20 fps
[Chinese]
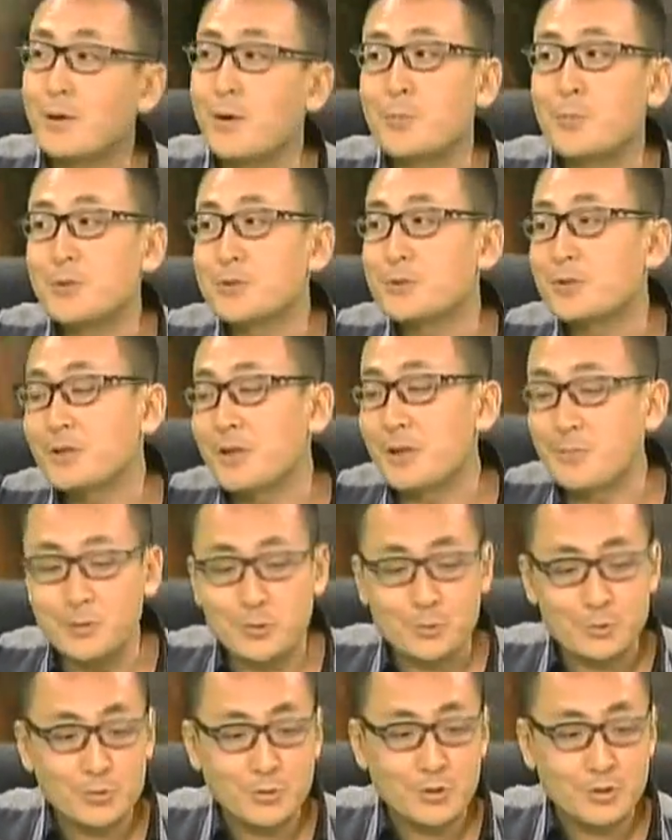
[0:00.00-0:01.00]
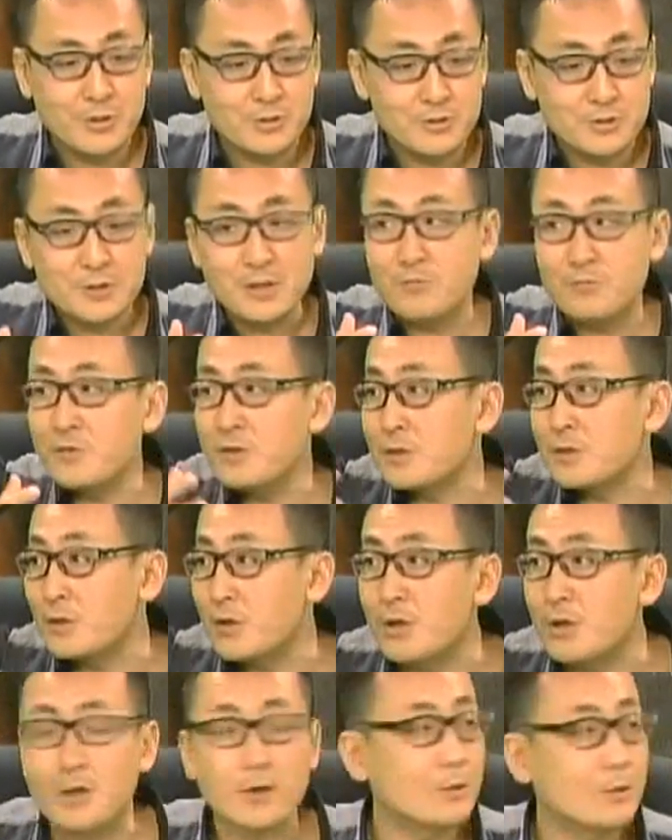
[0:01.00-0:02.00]
好比说，他们都说让子弹飞
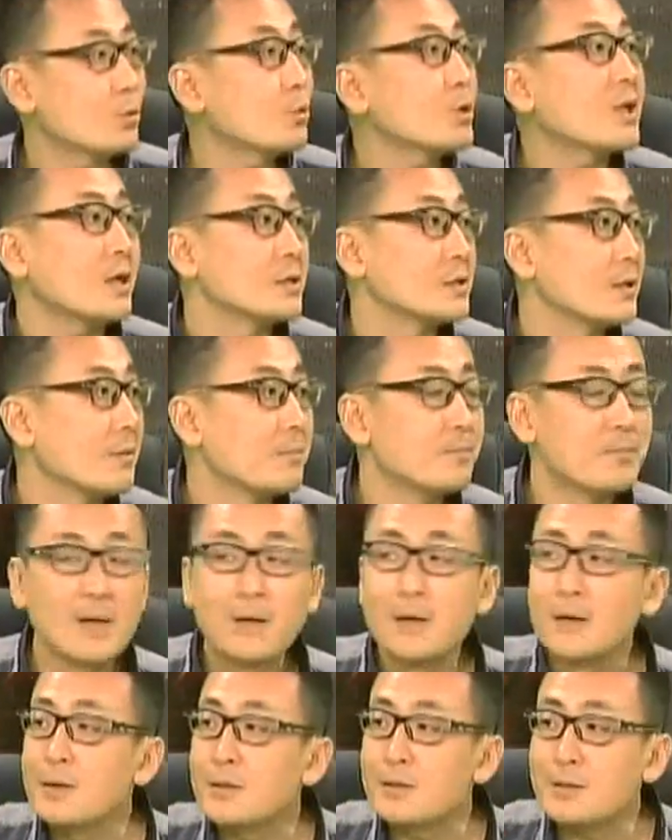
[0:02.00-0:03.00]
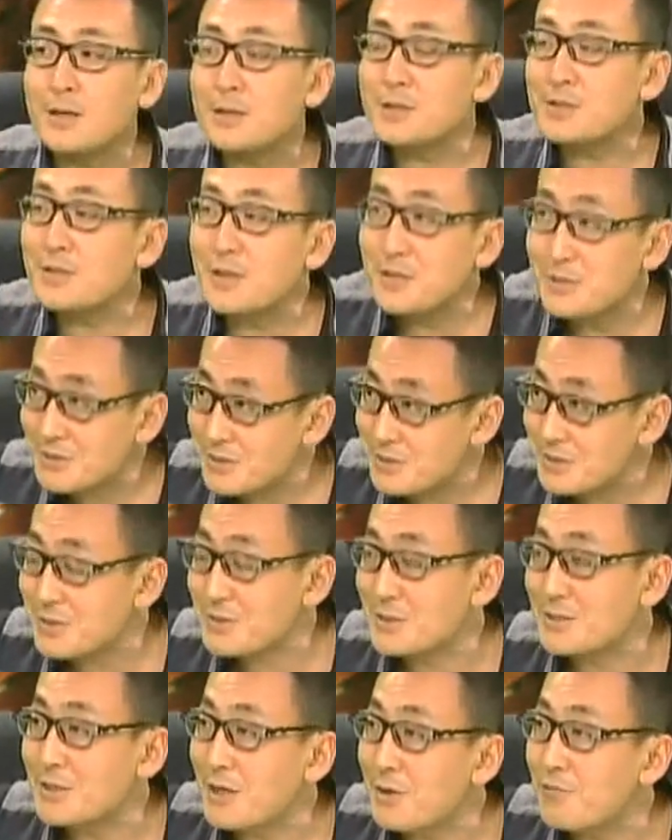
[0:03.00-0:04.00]
得了很多大奖，嗯，但是让
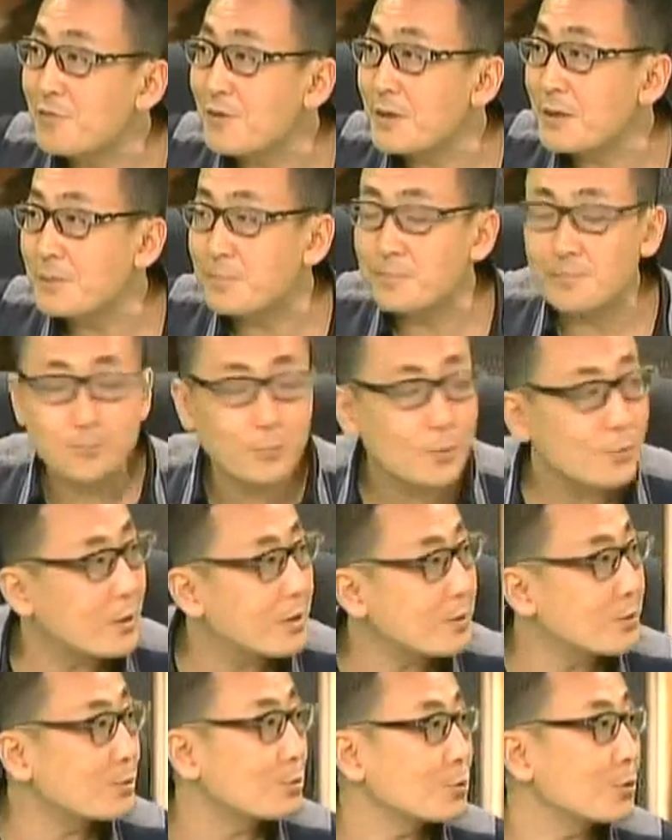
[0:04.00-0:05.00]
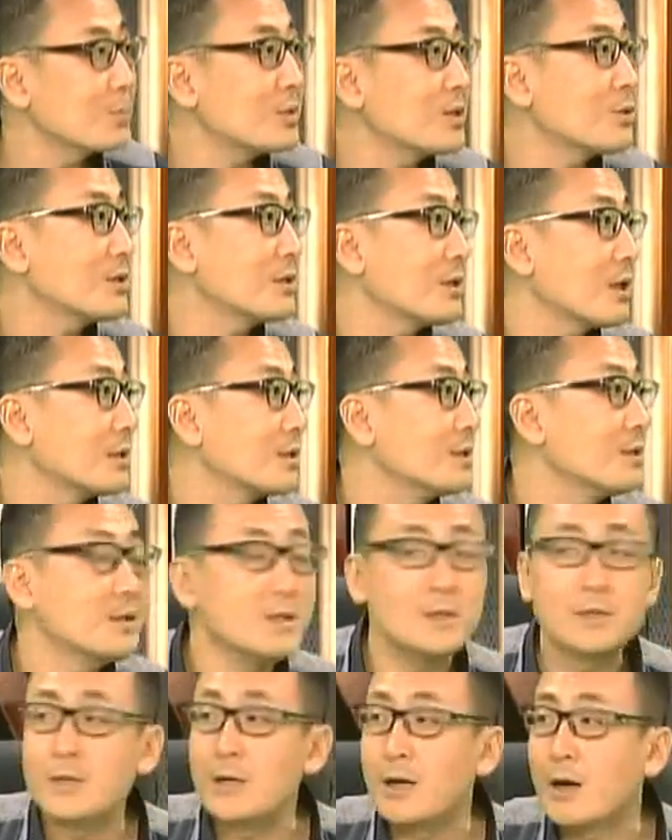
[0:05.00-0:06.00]
子弹飞不管有多么多大的
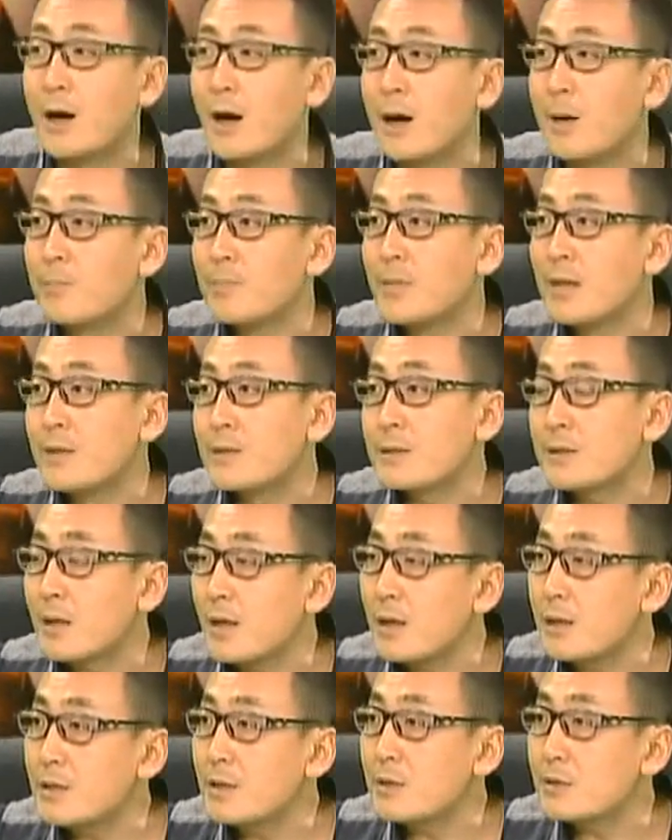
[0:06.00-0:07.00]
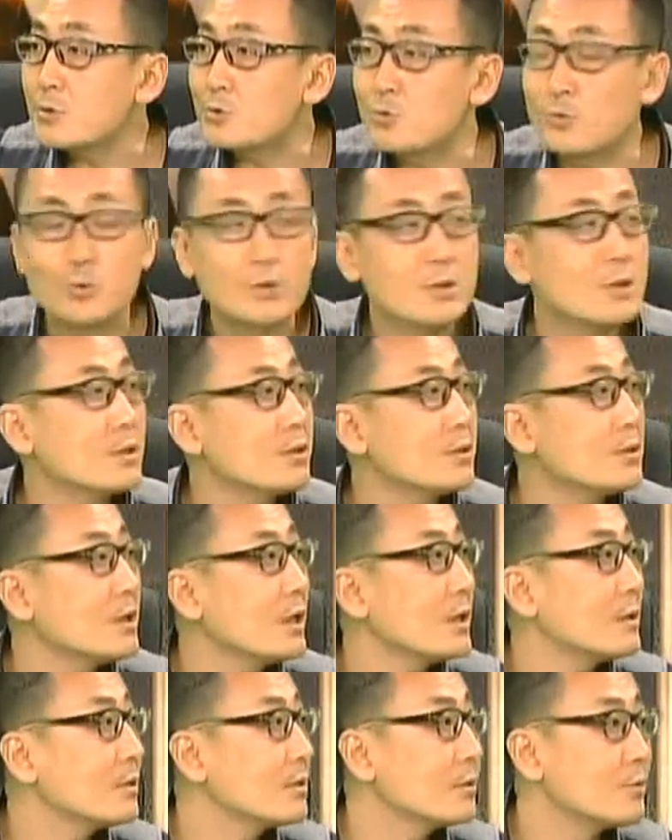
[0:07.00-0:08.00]
意义哈，它也属于一个
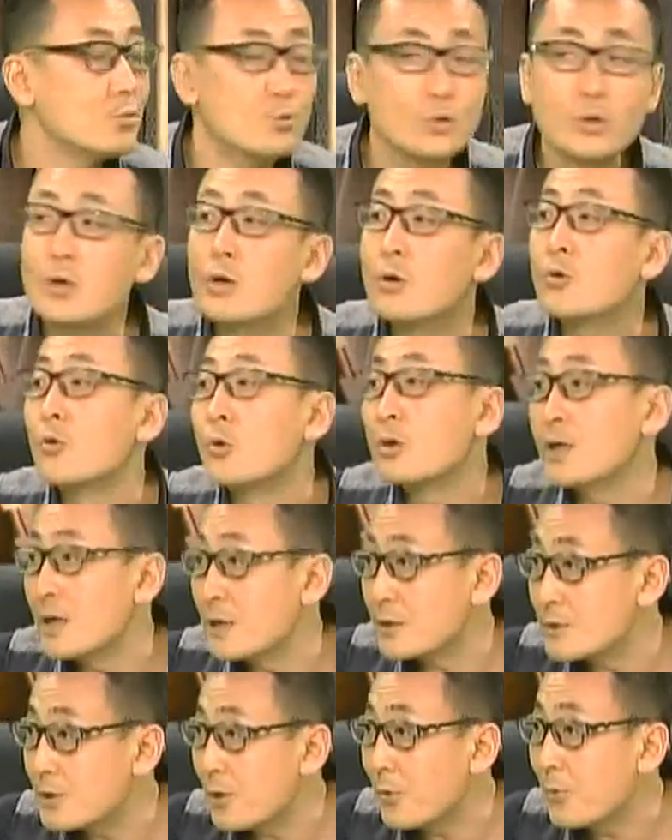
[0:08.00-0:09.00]
电影娱乐工业。